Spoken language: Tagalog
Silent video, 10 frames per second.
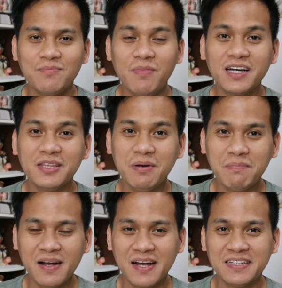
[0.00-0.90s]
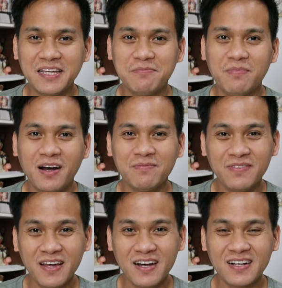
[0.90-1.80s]
Bakit mapanganib ang
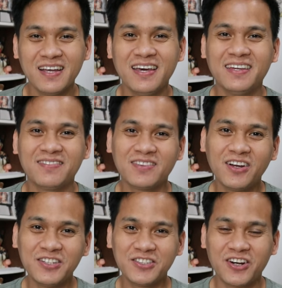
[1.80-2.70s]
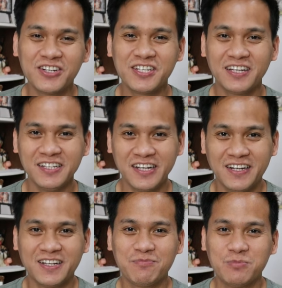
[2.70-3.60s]
plug and tartar sa ating
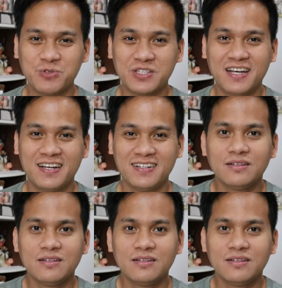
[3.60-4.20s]
alagang pusa?